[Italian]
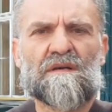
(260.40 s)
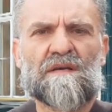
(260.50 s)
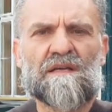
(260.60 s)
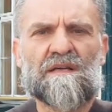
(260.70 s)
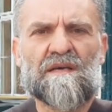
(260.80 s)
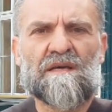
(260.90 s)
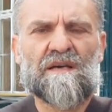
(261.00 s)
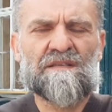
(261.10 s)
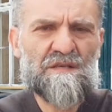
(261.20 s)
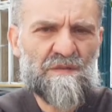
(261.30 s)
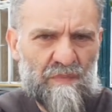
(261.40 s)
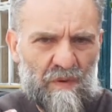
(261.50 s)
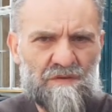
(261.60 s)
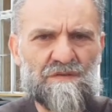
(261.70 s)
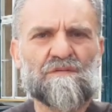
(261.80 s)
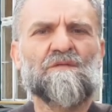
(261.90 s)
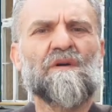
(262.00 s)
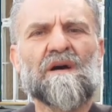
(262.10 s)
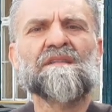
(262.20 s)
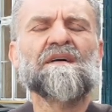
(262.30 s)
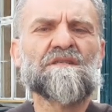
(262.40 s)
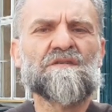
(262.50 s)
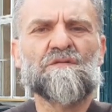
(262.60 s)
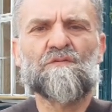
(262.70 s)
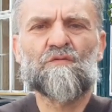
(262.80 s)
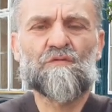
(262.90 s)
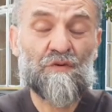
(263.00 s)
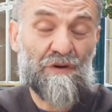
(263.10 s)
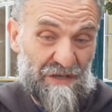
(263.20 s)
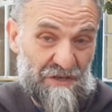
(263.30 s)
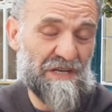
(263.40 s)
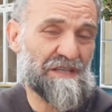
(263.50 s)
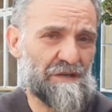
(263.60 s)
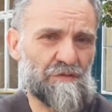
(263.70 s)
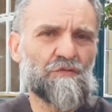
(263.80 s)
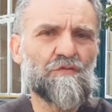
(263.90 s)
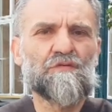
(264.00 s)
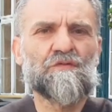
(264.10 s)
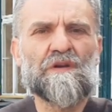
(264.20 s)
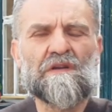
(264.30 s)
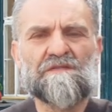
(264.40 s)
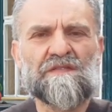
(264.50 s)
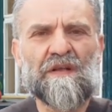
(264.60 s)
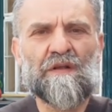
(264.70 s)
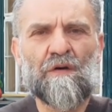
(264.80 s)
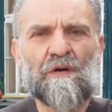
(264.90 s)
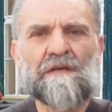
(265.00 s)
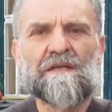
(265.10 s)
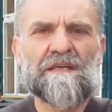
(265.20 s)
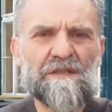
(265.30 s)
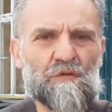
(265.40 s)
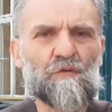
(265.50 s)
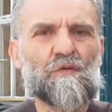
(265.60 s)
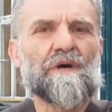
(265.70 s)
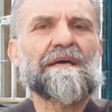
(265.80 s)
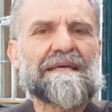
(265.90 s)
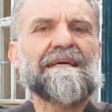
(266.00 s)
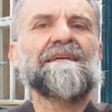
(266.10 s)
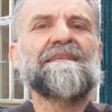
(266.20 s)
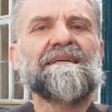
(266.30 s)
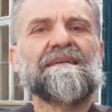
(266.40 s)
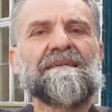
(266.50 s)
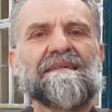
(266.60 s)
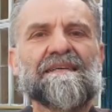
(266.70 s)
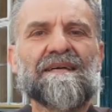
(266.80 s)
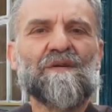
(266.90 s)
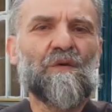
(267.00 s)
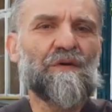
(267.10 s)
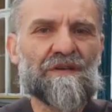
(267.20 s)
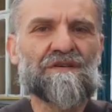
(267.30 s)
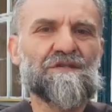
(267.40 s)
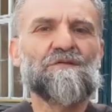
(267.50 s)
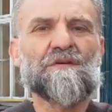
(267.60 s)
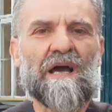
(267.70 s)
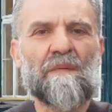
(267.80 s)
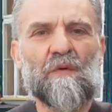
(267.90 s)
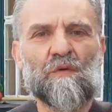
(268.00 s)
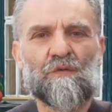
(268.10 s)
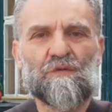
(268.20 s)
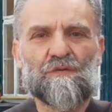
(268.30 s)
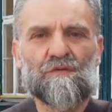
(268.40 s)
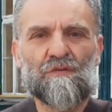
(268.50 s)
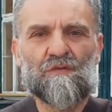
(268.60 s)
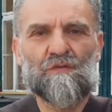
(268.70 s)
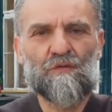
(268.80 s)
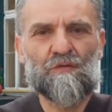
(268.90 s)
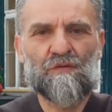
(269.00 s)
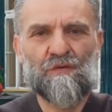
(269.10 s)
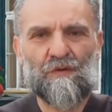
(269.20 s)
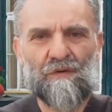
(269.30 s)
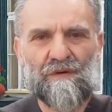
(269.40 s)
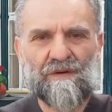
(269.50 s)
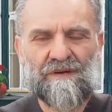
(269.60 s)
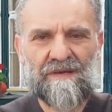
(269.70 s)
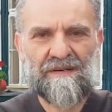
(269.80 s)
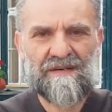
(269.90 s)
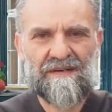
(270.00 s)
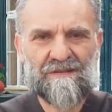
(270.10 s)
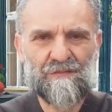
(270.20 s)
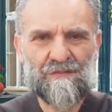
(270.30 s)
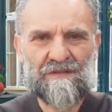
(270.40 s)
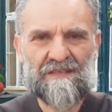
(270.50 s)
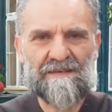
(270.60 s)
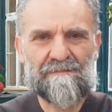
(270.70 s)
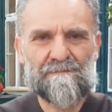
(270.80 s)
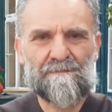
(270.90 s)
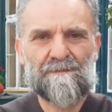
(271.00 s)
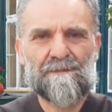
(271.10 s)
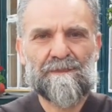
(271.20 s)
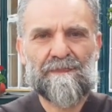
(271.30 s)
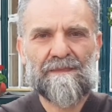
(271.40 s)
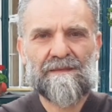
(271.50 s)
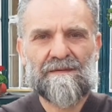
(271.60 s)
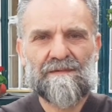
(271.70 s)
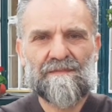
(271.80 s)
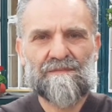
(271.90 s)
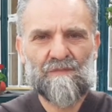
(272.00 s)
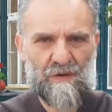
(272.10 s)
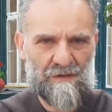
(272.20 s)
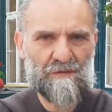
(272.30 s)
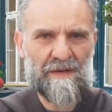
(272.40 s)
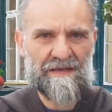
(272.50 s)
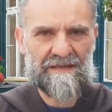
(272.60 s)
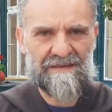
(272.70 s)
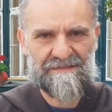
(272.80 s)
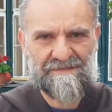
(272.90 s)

che è disposto a darci tutto, che ci ha dato tutto nel figlio e dunque chiede che noi ci doniamo tutto a tutti. Buona domenica.